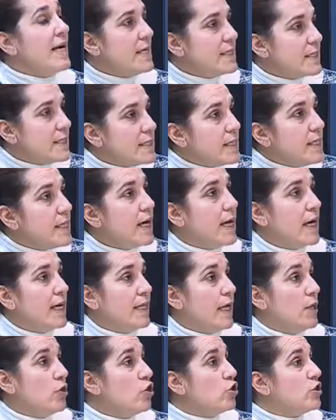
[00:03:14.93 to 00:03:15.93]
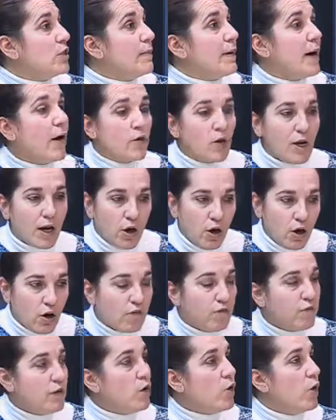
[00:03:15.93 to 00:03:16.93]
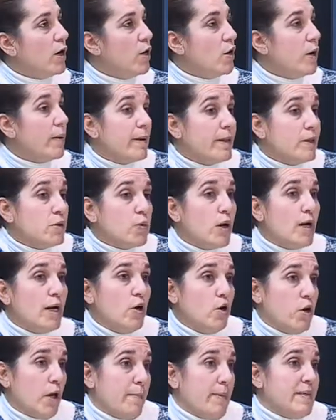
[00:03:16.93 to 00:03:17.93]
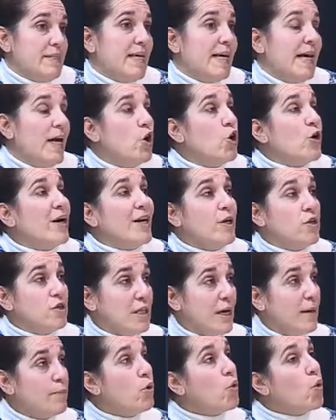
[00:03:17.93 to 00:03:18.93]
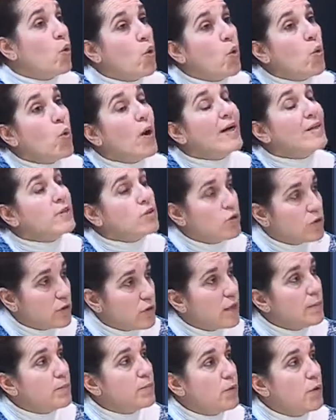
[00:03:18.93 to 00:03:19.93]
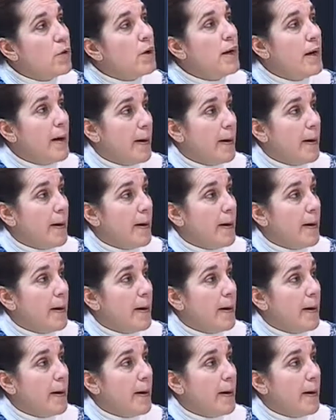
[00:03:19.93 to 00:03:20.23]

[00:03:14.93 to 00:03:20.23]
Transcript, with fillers: siguen estando los trabajadores los fijos y los eventuales, lo que pasa es que lo que no sabemos cuánto tiempo